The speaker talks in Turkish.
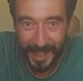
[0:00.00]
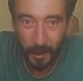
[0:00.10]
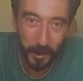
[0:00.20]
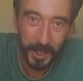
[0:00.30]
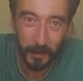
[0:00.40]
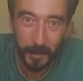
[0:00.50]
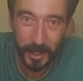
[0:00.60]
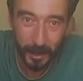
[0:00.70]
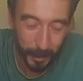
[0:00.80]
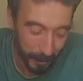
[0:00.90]
Hani onun gibi bir
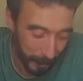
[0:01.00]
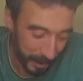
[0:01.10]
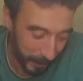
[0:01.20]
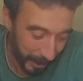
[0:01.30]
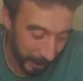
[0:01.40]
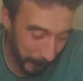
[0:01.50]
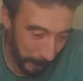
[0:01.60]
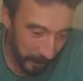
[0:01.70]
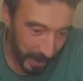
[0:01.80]
şey olsun bizimki de.